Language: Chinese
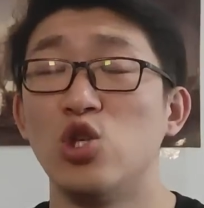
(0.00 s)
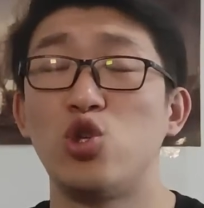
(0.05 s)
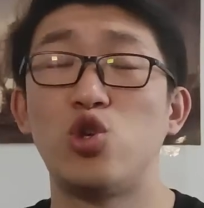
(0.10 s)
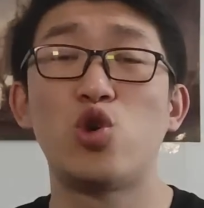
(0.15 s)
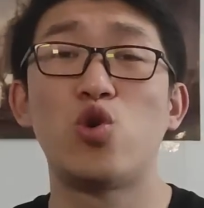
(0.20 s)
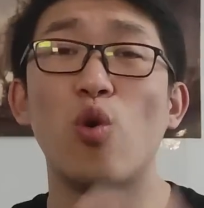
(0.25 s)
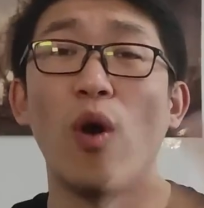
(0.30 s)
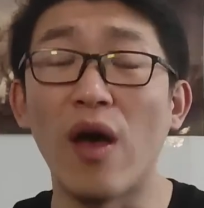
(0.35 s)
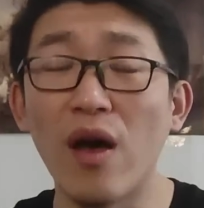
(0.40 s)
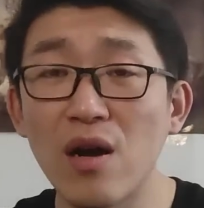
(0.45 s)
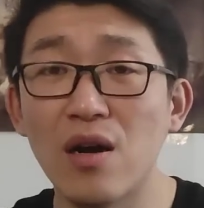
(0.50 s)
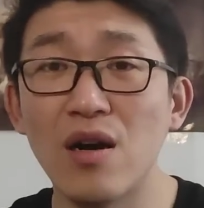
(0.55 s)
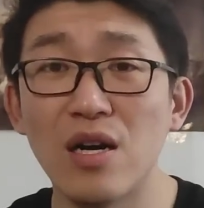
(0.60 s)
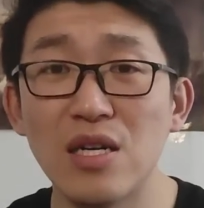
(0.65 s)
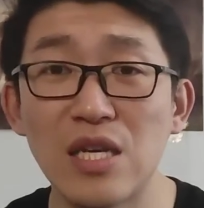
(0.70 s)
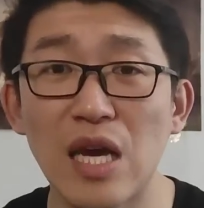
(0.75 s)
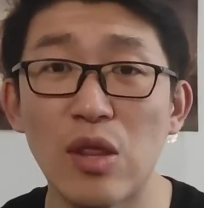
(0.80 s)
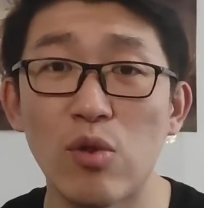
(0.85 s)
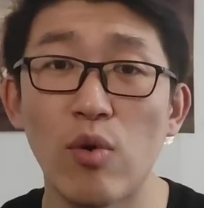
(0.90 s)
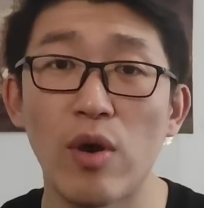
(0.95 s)
全
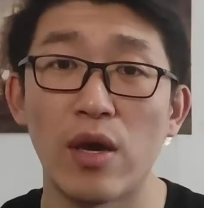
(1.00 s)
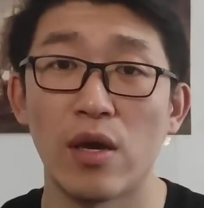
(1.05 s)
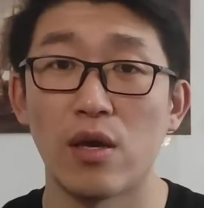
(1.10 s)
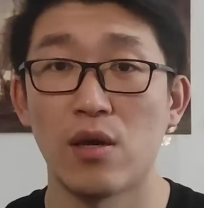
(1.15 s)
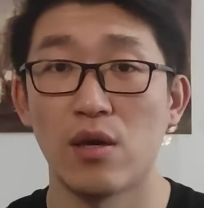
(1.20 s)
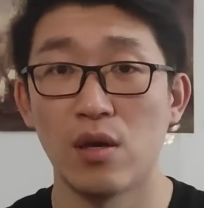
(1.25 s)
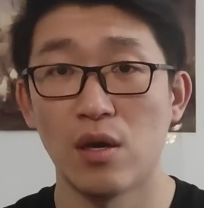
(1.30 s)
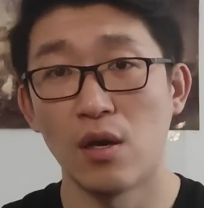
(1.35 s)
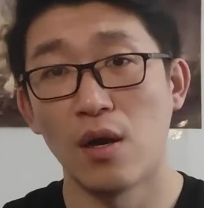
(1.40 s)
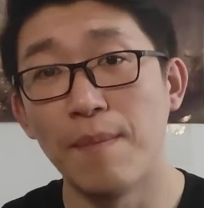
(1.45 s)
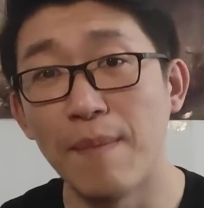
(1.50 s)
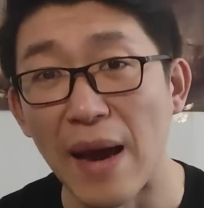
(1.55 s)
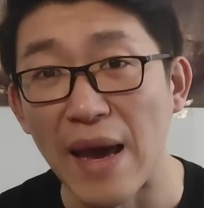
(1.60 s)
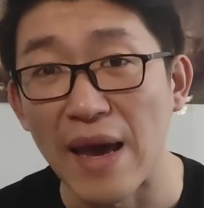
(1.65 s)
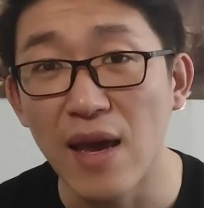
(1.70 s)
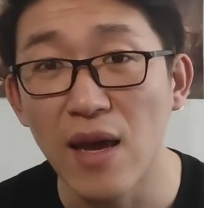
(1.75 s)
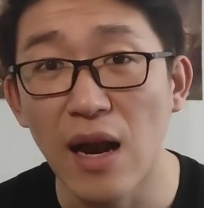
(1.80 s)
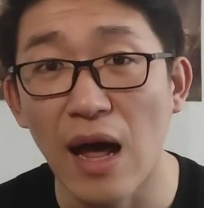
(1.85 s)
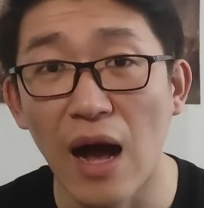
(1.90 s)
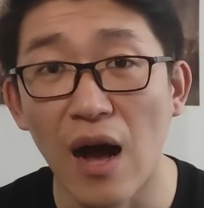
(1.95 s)
核舰队
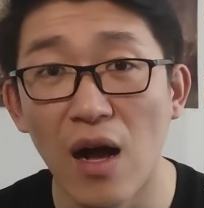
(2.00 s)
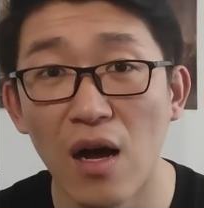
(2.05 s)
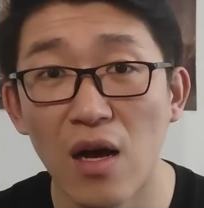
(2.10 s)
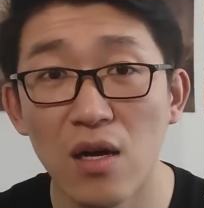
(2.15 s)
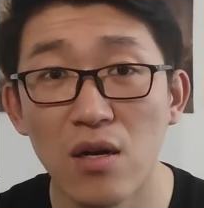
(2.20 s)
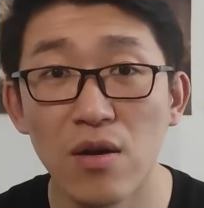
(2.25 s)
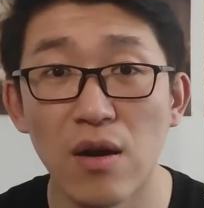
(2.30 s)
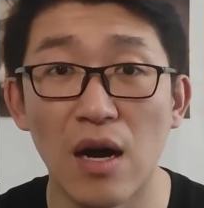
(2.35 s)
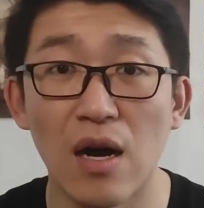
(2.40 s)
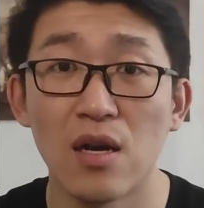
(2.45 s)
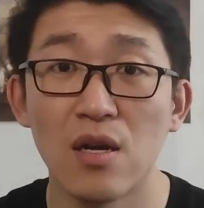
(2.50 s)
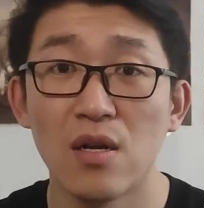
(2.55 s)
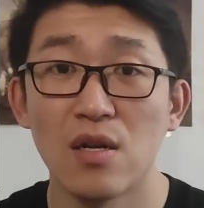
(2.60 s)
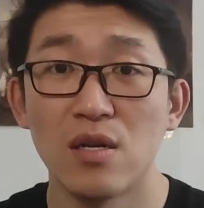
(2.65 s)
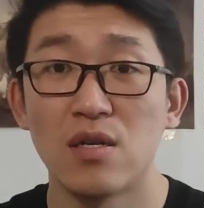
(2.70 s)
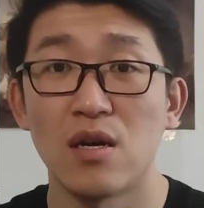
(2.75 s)
没了，是吧？